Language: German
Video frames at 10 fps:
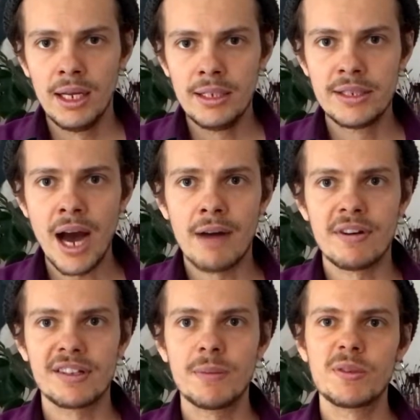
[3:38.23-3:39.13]
Ja,
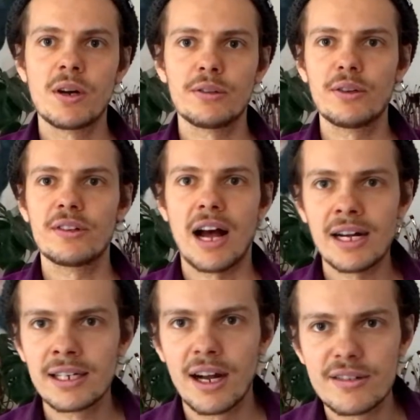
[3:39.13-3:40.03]
was gibt es noch zu
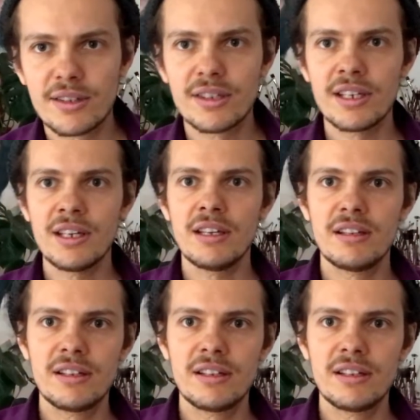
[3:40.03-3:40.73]
sagen? Also die,